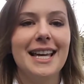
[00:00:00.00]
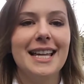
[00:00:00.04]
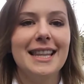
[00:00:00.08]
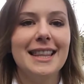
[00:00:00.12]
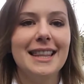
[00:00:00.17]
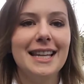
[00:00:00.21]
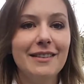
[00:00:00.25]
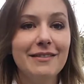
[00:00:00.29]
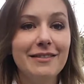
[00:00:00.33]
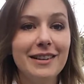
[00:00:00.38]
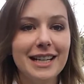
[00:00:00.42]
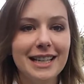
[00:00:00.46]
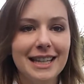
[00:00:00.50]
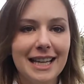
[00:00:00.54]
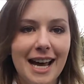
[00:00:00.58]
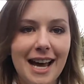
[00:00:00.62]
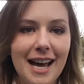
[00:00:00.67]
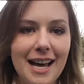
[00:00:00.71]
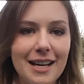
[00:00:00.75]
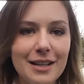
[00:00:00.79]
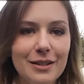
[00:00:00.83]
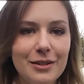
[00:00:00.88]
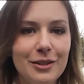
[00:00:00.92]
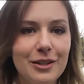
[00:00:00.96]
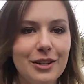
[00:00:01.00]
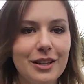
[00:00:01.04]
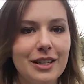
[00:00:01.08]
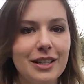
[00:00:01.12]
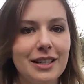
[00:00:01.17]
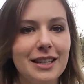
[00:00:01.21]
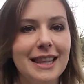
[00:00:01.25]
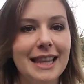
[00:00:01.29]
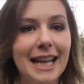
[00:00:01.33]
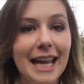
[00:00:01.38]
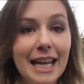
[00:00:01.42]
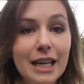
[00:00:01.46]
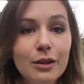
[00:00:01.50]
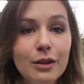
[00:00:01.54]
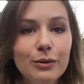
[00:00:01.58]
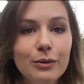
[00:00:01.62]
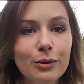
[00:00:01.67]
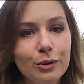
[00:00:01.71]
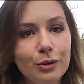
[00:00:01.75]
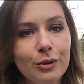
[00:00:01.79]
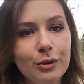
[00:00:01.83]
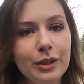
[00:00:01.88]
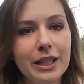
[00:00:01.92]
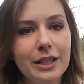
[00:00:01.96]
na verdade, nem
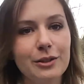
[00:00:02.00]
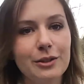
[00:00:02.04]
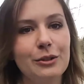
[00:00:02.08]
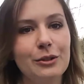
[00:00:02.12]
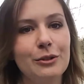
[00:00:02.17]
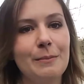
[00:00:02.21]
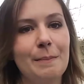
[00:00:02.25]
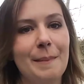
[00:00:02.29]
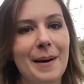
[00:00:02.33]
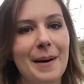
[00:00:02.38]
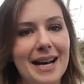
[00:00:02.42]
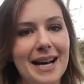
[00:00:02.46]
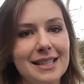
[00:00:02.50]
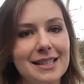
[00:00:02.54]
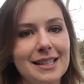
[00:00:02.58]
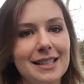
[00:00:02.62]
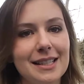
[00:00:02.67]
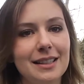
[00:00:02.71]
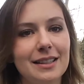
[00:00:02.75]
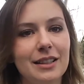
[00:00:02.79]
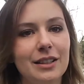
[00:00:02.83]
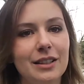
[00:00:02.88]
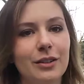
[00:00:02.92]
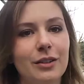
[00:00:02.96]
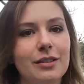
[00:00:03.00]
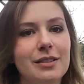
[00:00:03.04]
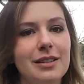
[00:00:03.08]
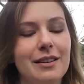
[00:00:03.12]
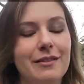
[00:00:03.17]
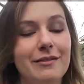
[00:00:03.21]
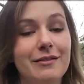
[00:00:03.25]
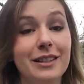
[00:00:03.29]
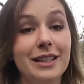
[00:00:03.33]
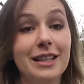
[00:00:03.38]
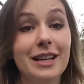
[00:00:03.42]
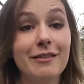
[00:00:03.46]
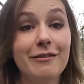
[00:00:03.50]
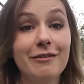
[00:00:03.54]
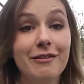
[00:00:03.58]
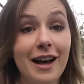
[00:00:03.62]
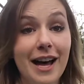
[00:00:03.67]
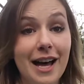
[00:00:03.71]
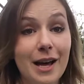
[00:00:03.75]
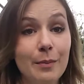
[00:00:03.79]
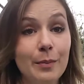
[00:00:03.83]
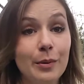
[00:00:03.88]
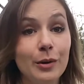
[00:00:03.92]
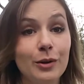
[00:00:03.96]
tudo que a gente passa na nossa vida
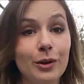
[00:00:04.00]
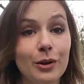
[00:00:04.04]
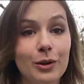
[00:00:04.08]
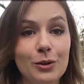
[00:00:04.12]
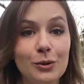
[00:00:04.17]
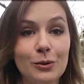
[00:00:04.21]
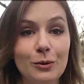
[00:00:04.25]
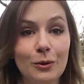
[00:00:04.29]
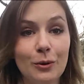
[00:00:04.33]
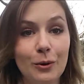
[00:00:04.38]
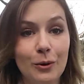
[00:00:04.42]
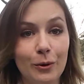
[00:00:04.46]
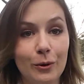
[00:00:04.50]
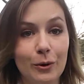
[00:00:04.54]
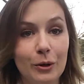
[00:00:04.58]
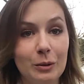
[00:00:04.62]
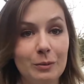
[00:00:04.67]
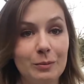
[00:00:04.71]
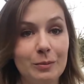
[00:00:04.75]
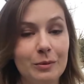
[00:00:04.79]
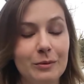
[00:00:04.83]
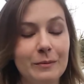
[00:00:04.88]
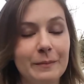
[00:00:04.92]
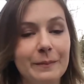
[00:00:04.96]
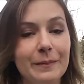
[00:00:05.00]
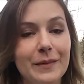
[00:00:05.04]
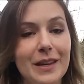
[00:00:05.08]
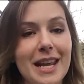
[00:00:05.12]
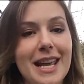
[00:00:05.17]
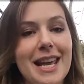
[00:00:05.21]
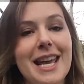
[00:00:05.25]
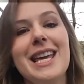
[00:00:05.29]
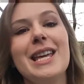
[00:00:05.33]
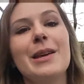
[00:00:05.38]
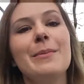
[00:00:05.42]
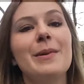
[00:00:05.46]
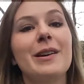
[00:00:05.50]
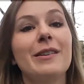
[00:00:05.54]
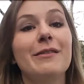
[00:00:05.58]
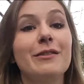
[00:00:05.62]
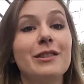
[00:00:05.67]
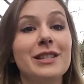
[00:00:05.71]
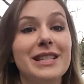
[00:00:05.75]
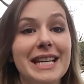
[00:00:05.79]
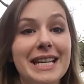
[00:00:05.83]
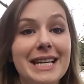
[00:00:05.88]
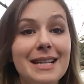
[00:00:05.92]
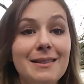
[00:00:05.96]
vai para o nosso corpo. E para
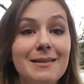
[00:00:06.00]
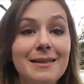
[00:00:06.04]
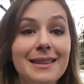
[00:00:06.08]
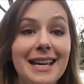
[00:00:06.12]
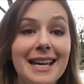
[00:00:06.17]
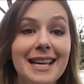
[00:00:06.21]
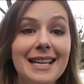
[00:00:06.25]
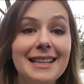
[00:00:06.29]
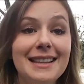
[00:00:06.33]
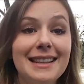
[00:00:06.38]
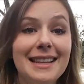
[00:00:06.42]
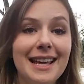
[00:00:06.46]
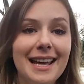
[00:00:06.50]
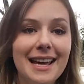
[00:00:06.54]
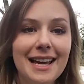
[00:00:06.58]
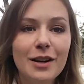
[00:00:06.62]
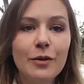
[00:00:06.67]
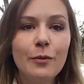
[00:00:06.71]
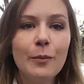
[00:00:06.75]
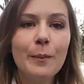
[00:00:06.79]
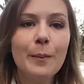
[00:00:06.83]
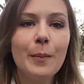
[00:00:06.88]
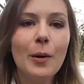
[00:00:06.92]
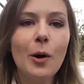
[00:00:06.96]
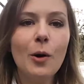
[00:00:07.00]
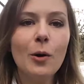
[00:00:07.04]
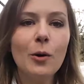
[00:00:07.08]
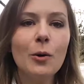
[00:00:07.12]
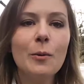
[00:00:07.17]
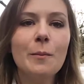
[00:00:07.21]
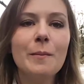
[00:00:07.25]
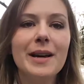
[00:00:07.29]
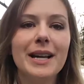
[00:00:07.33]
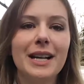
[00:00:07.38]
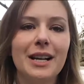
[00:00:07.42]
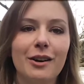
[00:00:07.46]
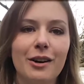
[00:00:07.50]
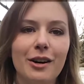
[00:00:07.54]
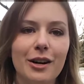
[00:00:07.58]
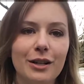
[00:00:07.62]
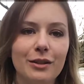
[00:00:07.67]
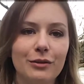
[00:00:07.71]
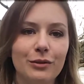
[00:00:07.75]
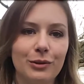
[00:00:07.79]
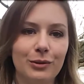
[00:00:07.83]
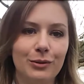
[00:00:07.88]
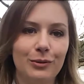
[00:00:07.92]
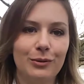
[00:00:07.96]
você entender um pouco
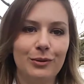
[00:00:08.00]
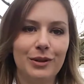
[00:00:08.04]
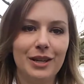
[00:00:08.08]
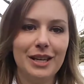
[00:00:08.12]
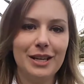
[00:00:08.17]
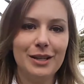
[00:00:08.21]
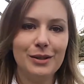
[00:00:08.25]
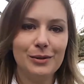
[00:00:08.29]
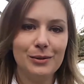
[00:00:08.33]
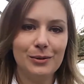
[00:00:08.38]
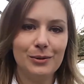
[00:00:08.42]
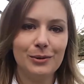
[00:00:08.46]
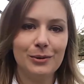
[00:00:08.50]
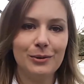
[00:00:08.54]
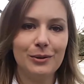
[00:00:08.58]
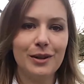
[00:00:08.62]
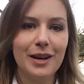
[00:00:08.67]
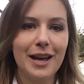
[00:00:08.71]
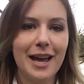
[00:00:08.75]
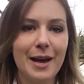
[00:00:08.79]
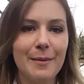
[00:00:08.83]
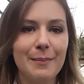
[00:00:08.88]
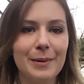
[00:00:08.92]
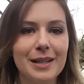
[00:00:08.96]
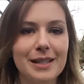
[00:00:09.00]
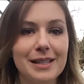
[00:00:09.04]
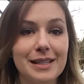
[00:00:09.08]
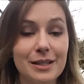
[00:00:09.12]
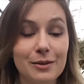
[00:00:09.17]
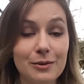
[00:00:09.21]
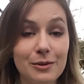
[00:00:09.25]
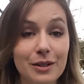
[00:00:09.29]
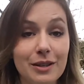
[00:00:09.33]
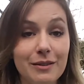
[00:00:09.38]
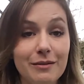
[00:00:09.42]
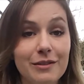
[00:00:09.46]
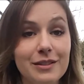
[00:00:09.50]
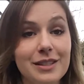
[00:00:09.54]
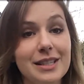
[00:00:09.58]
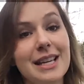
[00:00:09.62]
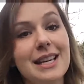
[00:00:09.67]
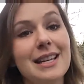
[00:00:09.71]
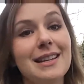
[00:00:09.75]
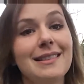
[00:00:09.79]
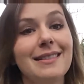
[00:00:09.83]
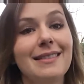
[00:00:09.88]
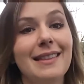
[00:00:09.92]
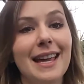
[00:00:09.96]
melhor tudo isso, é preciso que
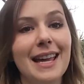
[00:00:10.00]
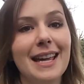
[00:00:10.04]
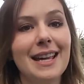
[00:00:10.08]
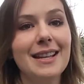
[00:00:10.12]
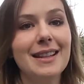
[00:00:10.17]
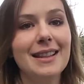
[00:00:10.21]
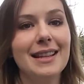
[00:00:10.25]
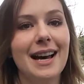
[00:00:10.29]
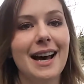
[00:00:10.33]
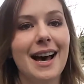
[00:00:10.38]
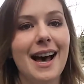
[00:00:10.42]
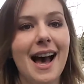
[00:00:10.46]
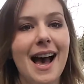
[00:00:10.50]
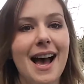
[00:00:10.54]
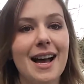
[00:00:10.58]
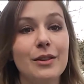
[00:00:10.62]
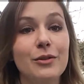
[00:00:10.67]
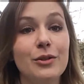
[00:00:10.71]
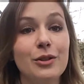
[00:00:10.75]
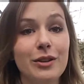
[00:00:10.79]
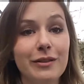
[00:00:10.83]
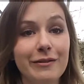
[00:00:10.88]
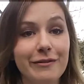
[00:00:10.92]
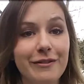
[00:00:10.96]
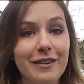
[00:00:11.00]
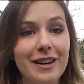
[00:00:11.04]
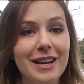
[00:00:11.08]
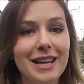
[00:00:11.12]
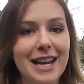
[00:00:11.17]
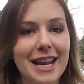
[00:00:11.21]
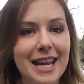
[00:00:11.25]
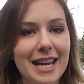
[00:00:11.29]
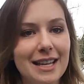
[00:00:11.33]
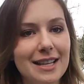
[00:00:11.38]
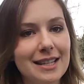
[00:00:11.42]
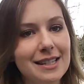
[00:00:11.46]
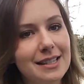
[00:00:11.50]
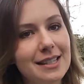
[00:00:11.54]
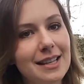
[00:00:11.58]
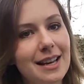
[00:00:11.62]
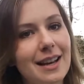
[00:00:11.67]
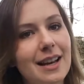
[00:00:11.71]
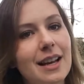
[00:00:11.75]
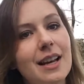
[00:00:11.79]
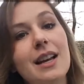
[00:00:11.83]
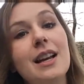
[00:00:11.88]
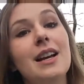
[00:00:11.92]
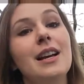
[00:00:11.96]
você entenda a
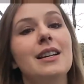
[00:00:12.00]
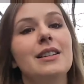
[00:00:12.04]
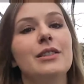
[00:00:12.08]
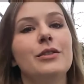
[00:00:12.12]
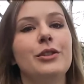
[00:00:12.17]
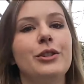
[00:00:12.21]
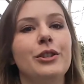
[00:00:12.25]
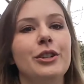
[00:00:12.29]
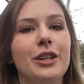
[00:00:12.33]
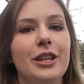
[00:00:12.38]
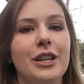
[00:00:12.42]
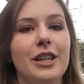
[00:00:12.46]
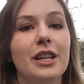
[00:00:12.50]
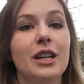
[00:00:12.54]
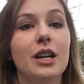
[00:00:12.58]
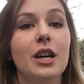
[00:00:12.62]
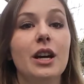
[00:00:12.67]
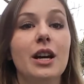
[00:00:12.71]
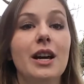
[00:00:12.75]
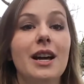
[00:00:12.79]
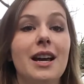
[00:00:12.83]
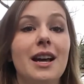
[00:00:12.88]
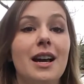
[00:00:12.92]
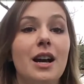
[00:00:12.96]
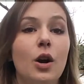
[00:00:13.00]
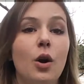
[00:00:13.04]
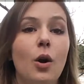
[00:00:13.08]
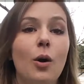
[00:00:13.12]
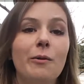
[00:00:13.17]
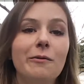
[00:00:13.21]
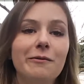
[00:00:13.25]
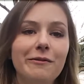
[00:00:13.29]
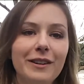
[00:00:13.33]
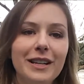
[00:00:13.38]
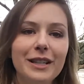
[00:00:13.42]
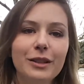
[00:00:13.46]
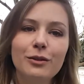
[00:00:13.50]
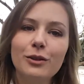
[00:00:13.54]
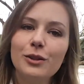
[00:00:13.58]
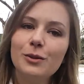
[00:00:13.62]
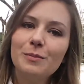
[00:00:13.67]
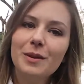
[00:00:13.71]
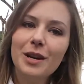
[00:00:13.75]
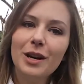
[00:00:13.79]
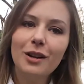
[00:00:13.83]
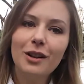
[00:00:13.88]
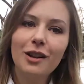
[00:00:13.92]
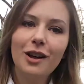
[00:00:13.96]
diferença de
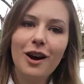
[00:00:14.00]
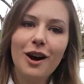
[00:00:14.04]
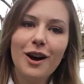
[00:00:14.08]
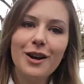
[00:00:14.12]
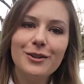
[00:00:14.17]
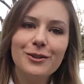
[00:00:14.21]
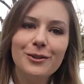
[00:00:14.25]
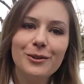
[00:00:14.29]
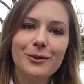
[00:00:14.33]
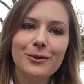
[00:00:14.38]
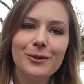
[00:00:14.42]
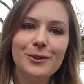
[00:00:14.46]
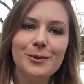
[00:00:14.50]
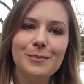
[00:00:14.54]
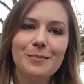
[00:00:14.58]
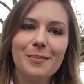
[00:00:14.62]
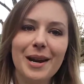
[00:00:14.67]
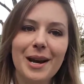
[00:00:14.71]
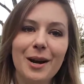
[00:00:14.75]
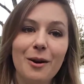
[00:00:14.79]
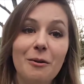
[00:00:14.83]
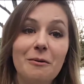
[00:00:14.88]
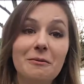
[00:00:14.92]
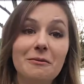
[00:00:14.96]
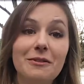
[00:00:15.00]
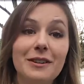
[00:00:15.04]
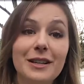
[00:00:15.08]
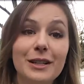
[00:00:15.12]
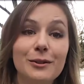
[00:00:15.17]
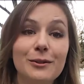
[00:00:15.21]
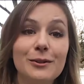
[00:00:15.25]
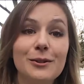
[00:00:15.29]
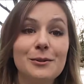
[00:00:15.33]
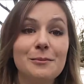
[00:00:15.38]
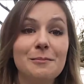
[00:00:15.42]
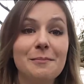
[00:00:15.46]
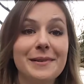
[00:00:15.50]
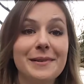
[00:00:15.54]
conflitos biológicos para conflitos